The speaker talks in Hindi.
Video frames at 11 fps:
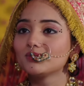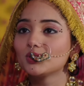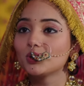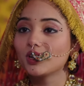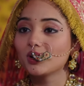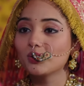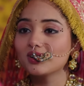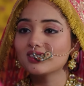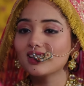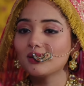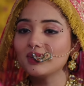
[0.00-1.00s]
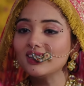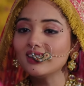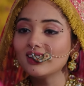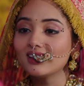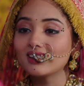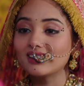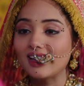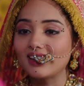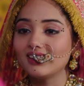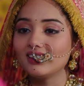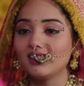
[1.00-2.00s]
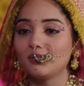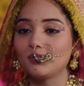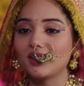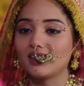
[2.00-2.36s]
छोटे कुर्सा भी गहरी नींद में